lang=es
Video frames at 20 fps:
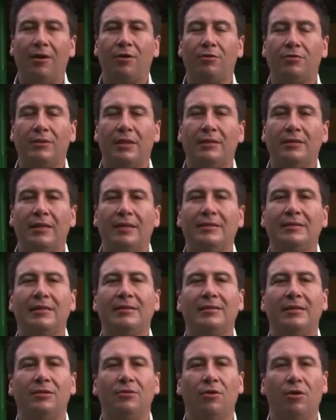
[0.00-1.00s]

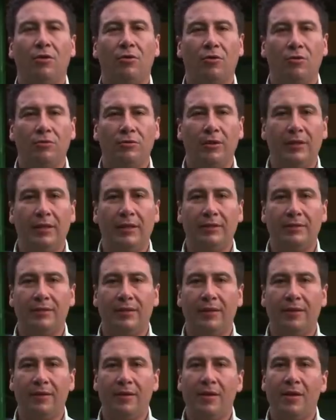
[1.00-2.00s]
Agrotendencias en todo el
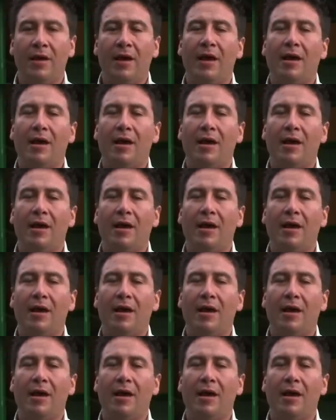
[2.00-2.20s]
continente,